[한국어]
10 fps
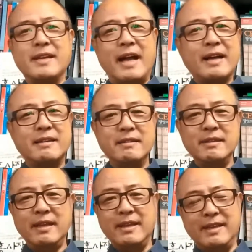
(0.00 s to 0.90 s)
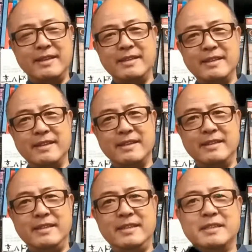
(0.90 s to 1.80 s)
아 그런데
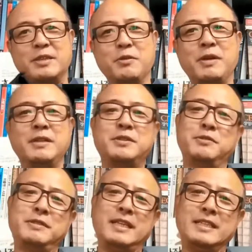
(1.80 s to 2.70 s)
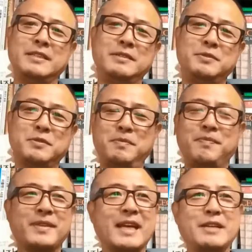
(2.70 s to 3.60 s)
이 결과는 저도 사실은
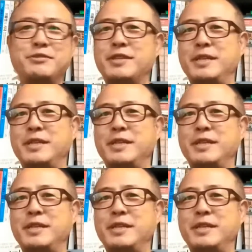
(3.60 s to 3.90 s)
조금 아주